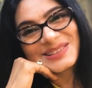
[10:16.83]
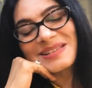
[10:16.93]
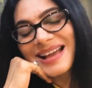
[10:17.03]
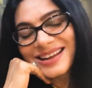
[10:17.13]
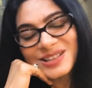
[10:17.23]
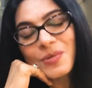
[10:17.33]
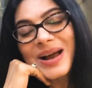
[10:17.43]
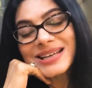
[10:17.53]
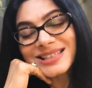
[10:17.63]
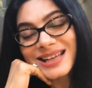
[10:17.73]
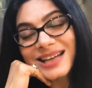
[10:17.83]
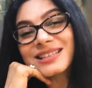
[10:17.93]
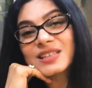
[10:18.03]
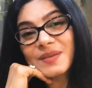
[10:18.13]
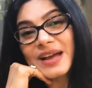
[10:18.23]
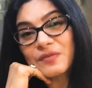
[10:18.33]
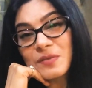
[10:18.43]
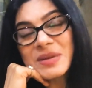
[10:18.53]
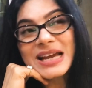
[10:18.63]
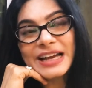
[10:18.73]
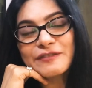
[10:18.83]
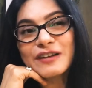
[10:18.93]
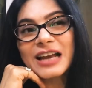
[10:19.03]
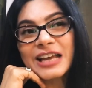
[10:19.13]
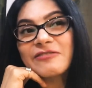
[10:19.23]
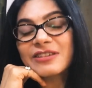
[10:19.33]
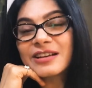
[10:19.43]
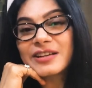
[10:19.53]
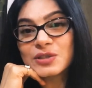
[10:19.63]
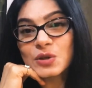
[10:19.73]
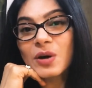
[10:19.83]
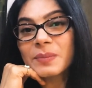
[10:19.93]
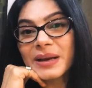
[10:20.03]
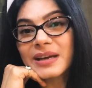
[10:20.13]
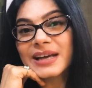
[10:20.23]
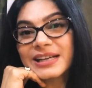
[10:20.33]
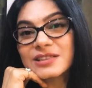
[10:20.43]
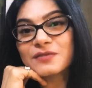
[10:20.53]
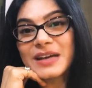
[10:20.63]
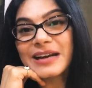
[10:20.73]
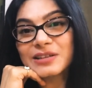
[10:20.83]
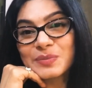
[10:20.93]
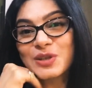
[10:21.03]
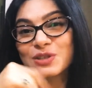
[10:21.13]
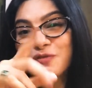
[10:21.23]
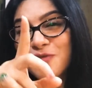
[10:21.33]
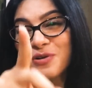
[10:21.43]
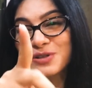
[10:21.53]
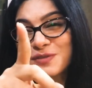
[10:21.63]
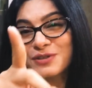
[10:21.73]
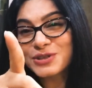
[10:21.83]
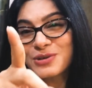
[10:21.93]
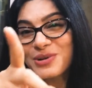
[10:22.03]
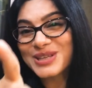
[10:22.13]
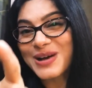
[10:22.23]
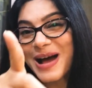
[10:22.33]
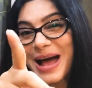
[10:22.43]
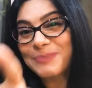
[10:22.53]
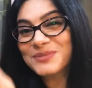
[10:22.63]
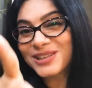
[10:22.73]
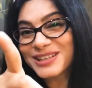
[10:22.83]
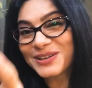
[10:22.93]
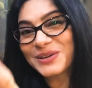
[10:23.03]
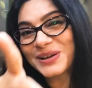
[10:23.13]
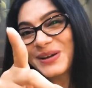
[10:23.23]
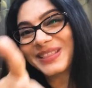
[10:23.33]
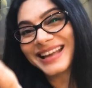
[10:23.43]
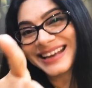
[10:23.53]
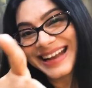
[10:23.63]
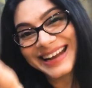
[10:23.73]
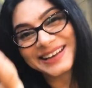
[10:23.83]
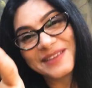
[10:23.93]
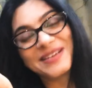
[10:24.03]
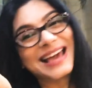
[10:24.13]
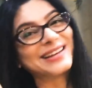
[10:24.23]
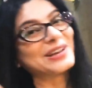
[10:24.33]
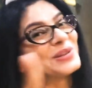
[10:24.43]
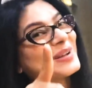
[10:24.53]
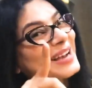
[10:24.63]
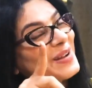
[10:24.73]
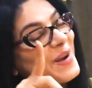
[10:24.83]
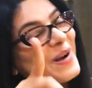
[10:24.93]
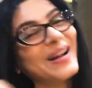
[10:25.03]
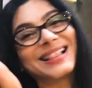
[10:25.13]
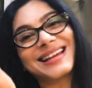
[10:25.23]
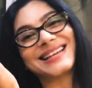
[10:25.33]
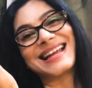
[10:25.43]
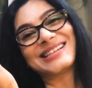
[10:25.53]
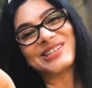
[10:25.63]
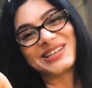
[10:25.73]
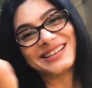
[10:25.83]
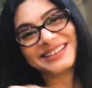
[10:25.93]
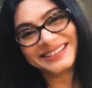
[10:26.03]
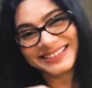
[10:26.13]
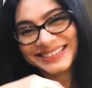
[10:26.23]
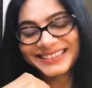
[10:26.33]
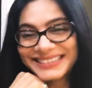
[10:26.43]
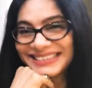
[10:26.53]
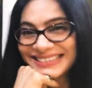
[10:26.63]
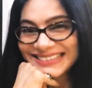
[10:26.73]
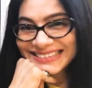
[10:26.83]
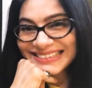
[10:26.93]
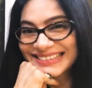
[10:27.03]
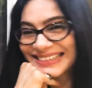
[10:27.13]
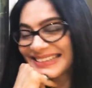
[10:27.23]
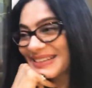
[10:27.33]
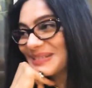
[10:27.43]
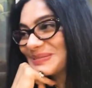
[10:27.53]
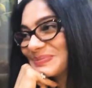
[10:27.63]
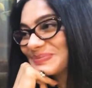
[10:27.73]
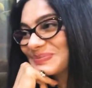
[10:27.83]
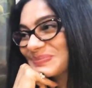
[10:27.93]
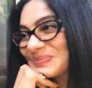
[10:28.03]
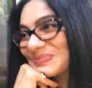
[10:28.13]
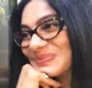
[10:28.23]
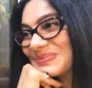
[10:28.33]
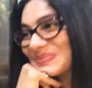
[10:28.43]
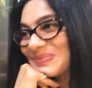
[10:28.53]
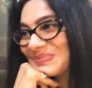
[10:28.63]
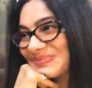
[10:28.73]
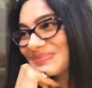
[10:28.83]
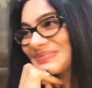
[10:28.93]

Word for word: So yeah, it's quite satisfying for me. I feel I really enjoy playing negative character because the focus of the show is absolutely on the negative character. You get all the attention. mm, yeah, that's that's really true.